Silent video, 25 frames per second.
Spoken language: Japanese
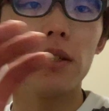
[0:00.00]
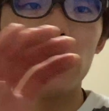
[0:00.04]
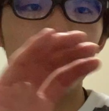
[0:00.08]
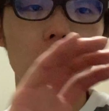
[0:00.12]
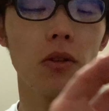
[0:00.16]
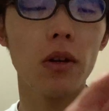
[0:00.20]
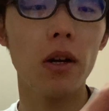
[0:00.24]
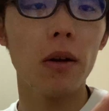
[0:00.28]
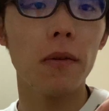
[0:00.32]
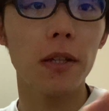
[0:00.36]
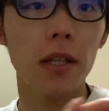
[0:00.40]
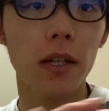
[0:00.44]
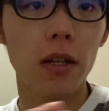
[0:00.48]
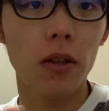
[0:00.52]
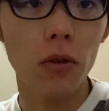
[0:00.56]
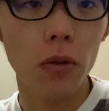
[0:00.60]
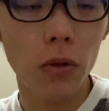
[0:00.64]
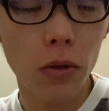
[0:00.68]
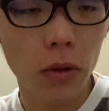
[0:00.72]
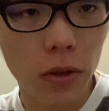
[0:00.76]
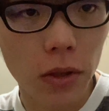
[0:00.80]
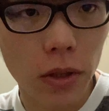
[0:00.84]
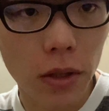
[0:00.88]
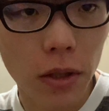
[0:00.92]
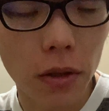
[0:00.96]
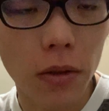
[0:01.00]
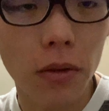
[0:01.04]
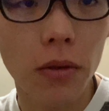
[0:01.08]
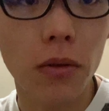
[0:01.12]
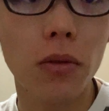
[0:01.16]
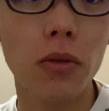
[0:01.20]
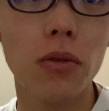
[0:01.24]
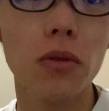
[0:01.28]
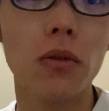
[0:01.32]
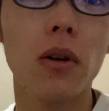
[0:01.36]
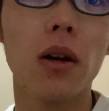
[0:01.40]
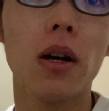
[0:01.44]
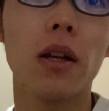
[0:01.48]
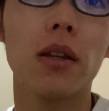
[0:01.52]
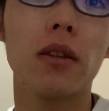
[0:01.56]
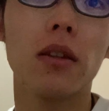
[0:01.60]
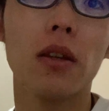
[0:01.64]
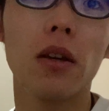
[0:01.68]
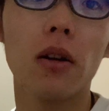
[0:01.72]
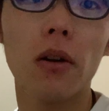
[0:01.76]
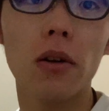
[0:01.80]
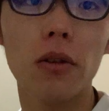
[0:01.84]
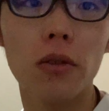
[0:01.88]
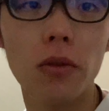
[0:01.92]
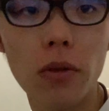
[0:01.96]
白い泡だけ残すっていうことがあっ
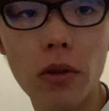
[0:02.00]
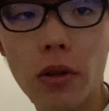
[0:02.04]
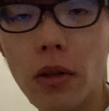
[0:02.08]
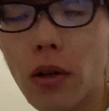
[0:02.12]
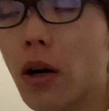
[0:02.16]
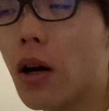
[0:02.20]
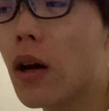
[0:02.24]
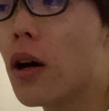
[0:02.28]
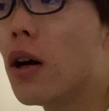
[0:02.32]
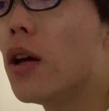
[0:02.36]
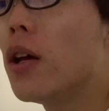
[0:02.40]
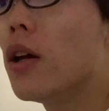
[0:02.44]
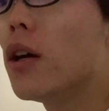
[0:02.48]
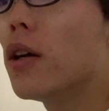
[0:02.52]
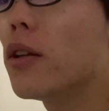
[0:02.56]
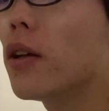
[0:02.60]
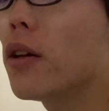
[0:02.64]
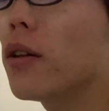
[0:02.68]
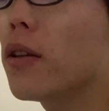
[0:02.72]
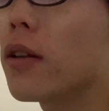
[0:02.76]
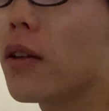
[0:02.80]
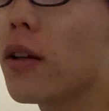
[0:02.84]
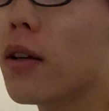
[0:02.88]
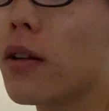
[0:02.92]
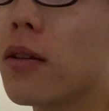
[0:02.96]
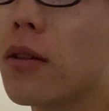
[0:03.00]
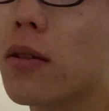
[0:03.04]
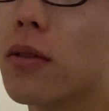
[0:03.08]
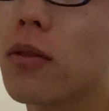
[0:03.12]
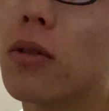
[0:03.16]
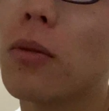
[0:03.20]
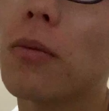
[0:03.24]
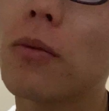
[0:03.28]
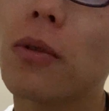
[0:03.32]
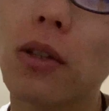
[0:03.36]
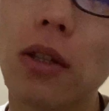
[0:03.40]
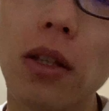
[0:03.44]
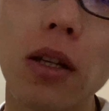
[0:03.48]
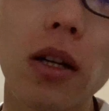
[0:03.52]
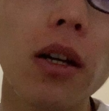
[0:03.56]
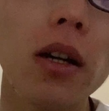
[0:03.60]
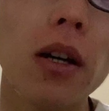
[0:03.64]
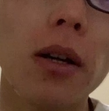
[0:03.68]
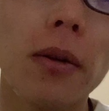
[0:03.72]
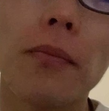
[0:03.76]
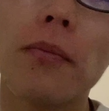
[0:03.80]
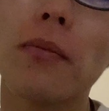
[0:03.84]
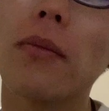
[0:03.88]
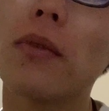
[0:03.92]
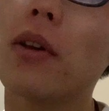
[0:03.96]
て、あ、それ、あ、なんでだろうと思った
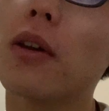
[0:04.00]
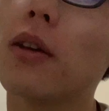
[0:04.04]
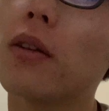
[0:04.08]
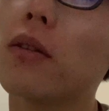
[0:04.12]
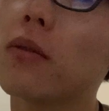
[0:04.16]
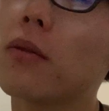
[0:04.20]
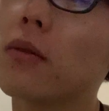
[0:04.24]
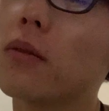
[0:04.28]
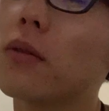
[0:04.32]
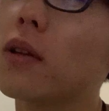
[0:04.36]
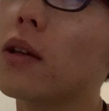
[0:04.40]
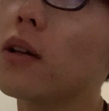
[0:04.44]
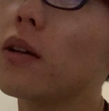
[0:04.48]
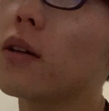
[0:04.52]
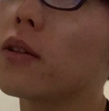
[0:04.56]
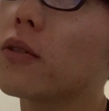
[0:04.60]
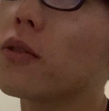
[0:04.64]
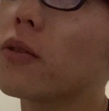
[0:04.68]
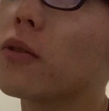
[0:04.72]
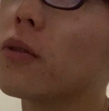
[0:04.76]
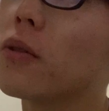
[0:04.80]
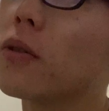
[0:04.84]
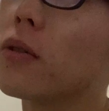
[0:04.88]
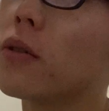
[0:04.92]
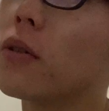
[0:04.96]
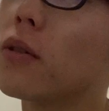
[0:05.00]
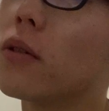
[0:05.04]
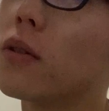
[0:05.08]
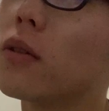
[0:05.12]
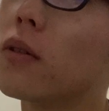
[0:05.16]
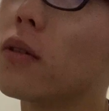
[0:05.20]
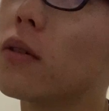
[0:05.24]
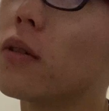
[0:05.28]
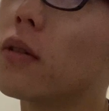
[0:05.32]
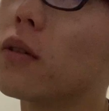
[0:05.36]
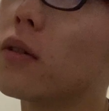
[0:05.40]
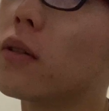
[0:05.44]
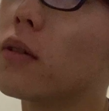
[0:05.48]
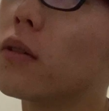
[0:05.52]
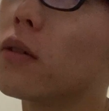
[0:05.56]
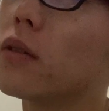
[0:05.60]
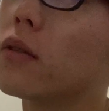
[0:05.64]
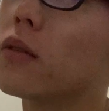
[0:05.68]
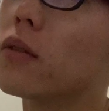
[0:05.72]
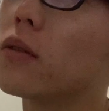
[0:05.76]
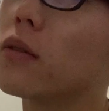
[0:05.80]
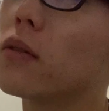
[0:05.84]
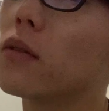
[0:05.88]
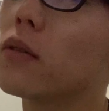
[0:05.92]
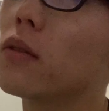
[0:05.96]
ら、えっ、ー、と、なんかそ
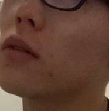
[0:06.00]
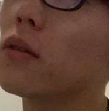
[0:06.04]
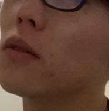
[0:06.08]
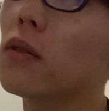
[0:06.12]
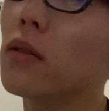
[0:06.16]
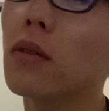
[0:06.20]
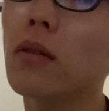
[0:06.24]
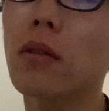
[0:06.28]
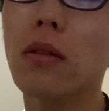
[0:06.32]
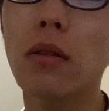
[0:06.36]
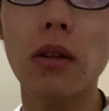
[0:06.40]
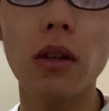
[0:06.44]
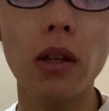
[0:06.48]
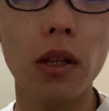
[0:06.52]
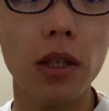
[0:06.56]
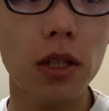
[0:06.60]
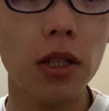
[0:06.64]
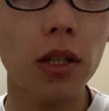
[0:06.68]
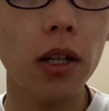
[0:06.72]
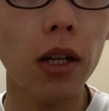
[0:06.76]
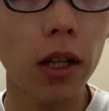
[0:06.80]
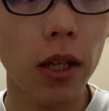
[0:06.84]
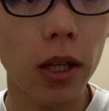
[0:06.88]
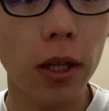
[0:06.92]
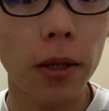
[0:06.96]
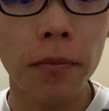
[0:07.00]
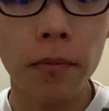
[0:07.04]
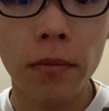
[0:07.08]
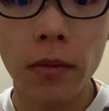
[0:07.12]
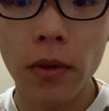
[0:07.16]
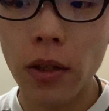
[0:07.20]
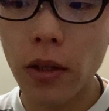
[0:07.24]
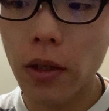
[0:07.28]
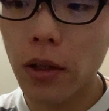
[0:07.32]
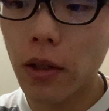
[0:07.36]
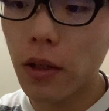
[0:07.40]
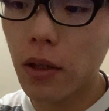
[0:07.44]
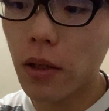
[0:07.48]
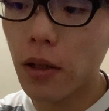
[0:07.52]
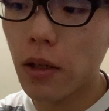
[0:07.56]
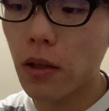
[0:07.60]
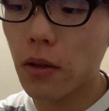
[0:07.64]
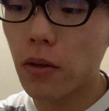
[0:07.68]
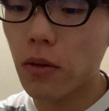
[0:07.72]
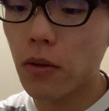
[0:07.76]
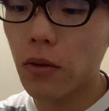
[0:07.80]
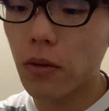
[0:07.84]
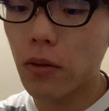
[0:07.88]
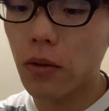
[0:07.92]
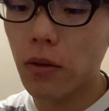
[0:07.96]
の、そうすることでしっかり、
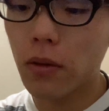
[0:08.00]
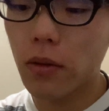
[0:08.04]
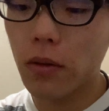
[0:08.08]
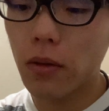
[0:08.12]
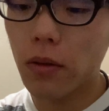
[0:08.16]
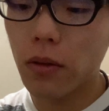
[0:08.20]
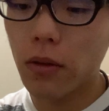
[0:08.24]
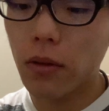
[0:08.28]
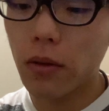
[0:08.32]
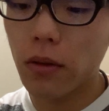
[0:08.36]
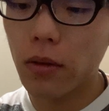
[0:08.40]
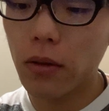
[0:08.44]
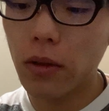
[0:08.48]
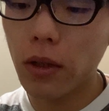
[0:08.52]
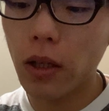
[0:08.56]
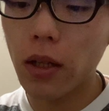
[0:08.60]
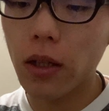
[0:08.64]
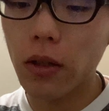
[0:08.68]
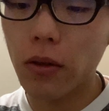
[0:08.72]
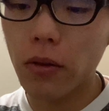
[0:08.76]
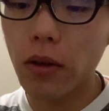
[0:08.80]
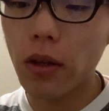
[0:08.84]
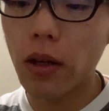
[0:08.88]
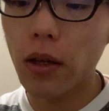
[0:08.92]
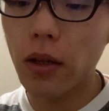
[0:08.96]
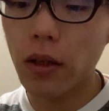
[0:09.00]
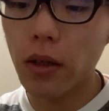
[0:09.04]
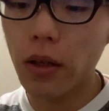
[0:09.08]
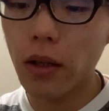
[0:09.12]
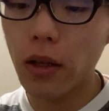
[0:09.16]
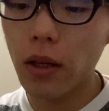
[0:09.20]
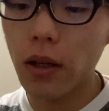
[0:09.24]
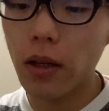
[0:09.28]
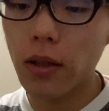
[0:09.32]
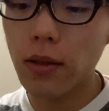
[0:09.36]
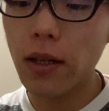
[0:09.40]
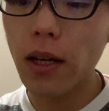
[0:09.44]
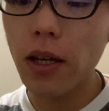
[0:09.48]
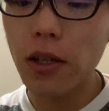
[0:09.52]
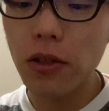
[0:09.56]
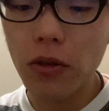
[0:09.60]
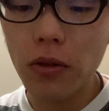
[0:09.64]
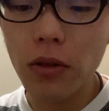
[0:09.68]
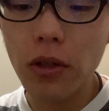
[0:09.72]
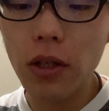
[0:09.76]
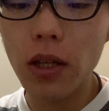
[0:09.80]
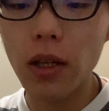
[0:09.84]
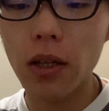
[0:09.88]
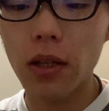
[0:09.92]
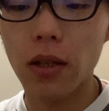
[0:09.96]
えっ、と、なんだろうな、え最初
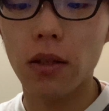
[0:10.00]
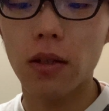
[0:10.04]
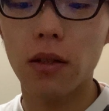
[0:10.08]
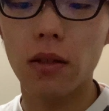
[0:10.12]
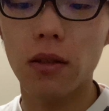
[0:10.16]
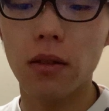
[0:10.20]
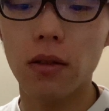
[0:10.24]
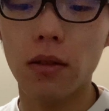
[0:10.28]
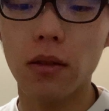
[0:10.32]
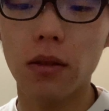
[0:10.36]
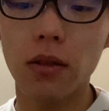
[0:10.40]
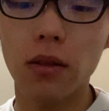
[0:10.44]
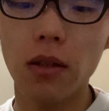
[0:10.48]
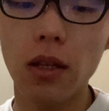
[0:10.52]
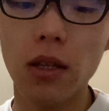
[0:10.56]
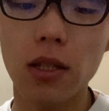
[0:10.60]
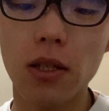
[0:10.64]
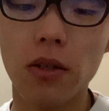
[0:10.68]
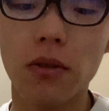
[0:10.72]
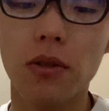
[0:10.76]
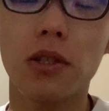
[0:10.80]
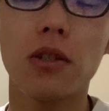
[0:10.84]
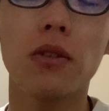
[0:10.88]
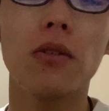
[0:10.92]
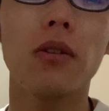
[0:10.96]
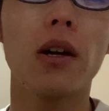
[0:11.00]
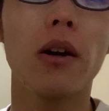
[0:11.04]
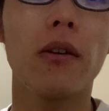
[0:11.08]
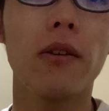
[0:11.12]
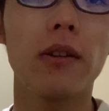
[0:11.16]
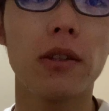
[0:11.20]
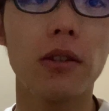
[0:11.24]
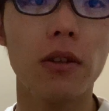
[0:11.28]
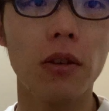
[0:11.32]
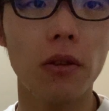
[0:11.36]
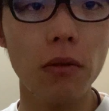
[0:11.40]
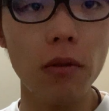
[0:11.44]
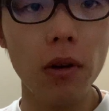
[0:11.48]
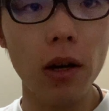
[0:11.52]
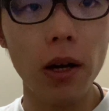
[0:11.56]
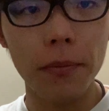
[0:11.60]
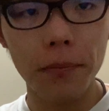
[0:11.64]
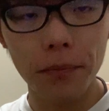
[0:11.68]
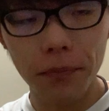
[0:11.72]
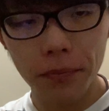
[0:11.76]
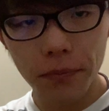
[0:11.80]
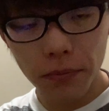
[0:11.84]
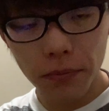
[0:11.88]
に出ちゃう白い泡っていうのは、